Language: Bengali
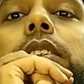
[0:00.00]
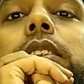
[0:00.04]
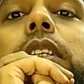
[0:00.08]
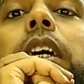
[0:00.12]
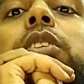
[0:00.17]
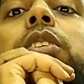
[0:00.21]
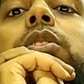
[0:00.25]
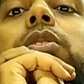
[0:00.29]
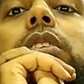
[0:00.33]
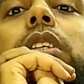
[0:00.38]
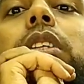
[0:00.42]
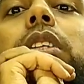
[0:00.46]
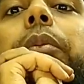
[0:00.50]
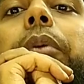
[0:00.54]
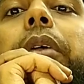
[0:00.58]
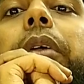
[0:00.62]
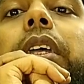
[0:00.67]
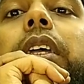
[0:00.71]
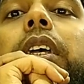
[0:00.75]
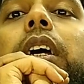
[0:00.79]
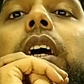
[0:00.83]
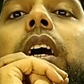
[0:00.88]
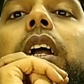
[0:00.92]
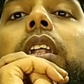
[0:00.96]
আসুন দামে
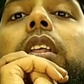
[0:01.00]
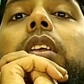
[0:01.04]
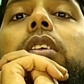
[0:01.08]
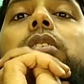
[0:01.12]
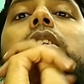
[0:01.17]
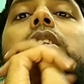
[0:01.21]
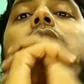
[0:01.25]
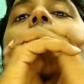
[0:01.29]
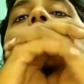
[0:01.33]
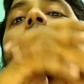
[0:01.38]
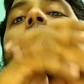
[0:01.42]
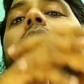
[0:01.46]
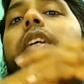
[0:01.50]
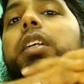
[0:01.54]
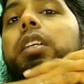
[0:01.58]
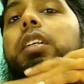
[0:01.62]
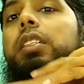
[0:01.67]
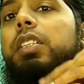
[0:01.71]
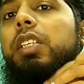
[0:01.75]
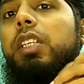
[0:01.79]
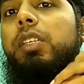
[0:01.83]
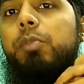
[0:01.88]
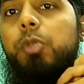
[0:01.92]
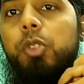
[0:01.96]
আঠারো হাজার
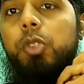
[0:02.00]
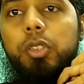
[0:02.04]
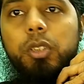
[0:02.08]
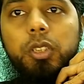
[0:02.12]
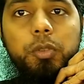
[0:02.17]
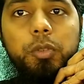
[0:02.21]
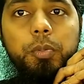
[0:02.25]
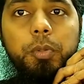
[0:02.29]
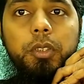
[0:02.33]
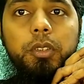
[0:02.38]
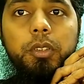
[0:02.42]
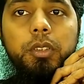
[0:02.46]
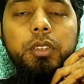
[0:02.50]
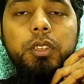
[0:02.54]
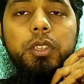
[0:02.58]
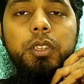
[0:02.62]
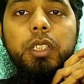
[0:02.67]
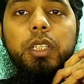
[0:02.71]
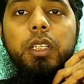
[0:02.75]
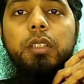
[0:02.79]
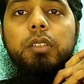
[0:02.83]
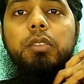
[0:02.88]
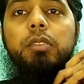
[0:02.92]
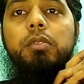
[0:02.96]
টাকায় তিন বত্রিশ পাওয়া যাচ্ছে
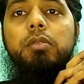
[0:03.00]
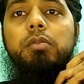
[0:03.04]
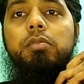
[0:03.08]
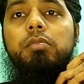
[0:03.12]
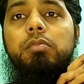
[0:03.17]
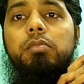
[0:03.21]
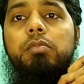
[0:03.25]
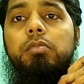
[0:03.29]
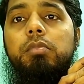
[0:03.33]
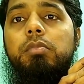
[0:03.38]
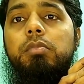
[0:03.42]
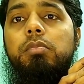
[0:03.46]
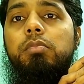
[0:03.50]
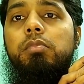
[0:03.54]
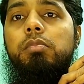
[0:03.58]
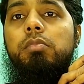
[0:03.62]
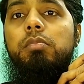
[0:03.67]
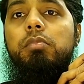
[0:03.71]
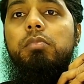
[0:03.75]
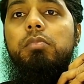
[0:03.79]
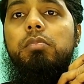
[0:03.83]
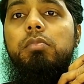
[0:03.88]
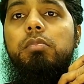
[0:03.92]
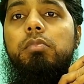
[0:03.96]
এখন
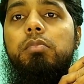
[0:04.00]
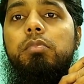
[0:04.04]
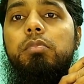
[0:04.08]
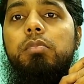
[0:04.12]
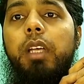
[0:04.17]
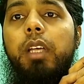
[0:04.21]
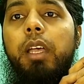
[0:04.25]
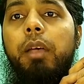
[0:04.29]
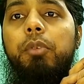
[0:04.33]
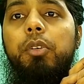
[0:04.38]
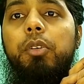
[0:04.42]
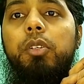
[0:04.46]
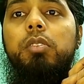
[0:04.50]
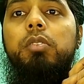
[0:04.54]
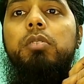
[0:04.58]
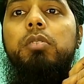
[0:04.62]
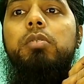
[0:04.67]
এবং